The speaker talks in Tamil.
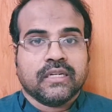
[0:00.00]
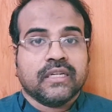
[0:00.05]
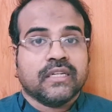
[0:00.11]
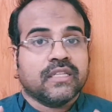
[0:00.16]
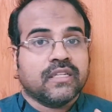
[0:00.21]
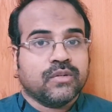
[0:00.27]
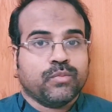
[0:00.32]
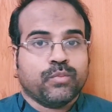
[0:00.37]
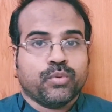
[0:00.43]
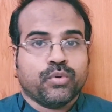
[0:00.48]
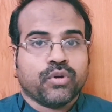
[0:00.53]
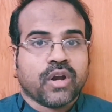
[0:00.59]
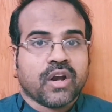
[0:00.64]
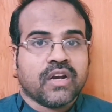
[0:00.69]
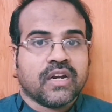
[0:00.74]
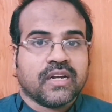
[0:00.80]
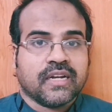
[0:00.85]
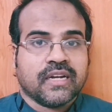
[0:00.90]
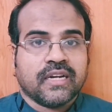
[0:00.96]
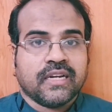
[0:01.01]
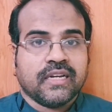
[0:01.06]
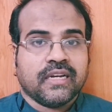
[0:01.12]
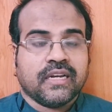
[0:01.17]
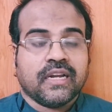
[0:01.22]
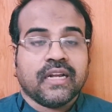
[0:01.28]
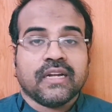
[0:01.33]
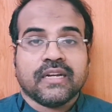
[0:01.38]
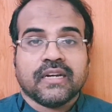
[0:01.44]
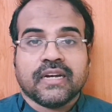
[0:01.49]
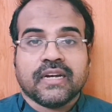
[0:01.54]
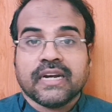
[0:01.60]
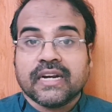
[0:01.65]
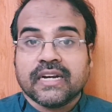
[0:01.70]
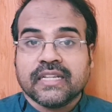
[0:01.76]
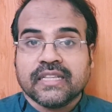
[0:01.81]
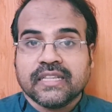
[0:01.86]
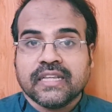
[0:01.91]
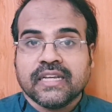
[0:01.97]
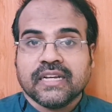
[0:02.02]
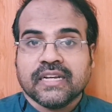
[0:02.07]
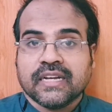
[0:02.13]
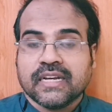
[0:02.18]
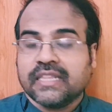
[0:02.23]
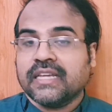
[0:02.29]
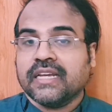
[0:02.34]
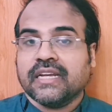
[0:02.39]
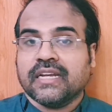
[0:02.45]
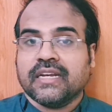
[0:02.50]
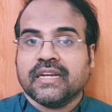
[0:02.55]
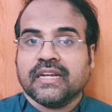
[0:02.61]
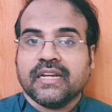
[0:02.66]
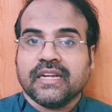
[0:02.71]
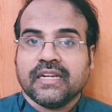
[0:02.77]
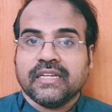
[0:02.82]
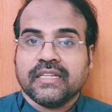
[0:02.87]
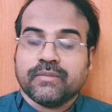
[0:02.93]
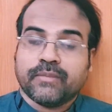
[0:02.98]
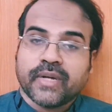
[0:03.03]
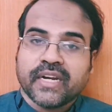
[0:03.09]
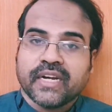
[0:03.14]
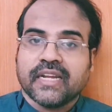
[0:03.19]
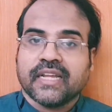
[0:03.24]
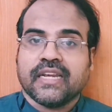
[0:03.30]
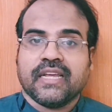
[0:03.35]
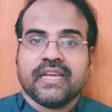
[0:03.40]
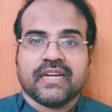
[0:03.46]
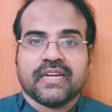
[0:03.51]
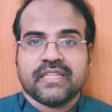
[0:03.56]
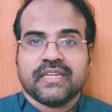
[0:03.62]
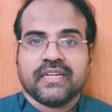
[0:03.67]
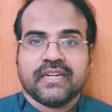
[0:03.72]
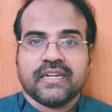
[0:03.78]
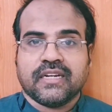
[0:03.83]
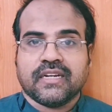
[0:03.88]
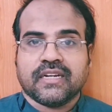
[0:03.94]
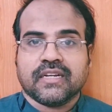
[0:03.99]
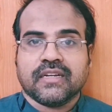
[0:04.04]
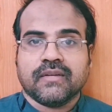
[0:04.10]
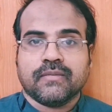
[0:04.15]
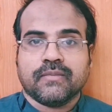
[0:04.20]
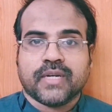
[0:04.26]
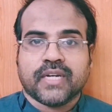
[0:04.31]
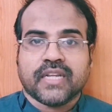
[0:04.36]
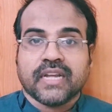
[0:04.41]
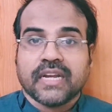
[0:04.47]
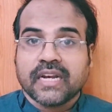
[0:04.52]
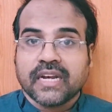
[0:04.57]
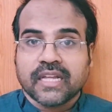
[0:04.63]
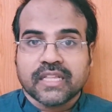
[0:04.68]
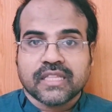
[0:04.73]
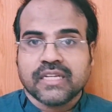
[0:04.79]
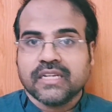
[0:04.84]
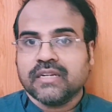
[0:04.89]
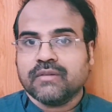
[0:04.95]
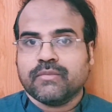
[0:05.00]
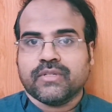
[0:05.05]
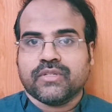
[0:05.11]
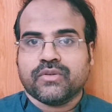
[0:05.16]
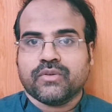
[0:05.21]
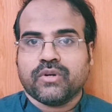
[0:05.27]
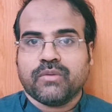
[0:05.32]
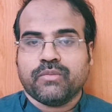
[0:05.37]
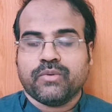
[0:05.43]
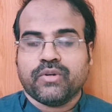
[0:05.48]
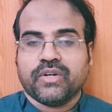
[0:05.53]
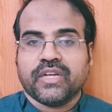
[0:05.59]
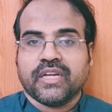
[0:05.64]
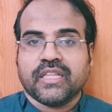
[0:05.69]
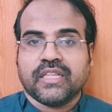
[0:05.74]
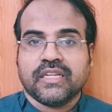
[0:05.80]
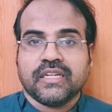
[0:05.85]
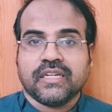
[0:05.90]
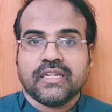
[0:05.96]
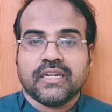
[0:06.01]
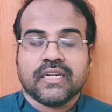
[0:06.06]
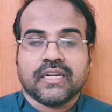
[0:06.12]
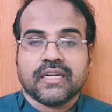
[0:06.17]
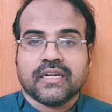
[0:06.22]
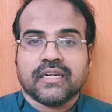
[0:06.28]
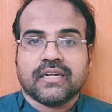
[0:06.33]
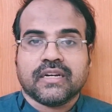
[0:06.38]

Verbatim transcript: இது புராணங்களில் நடந்த கதைகள்ங்க இது மாதிரி நிறைய கதைகள் இருக்குது பட் எல்லாத்தையும் நம்ம சொல்ல முடியாது ஏன்னா